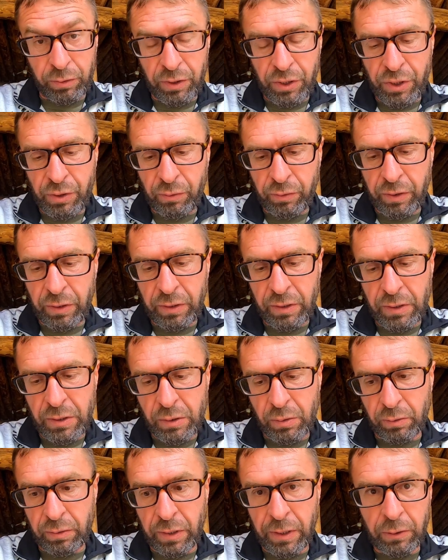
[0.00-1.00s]
ничего не
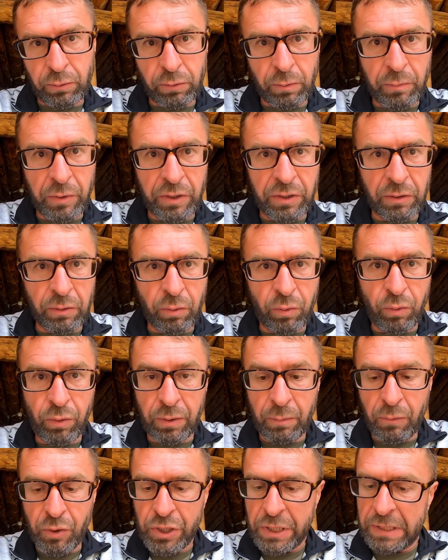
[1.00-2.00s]
несет. Они тут
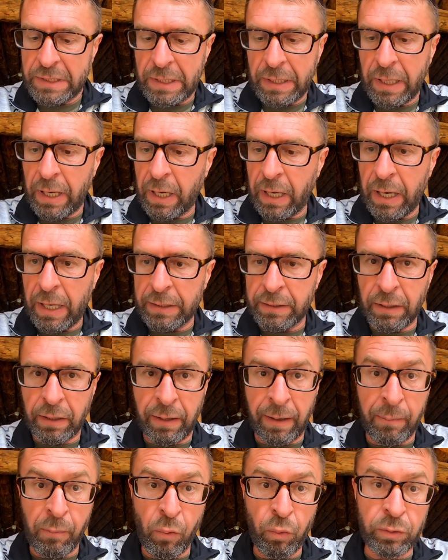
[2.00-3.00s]
митингуют. Может, это какая-то
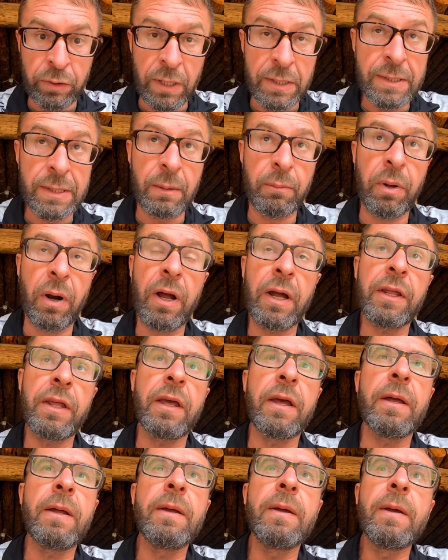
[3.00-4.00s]
коммуна,
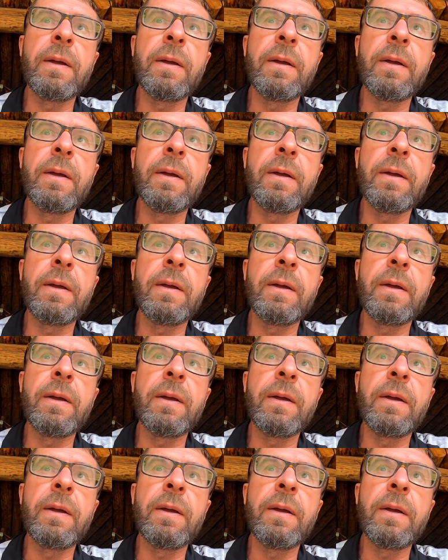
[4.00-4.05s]
собрание,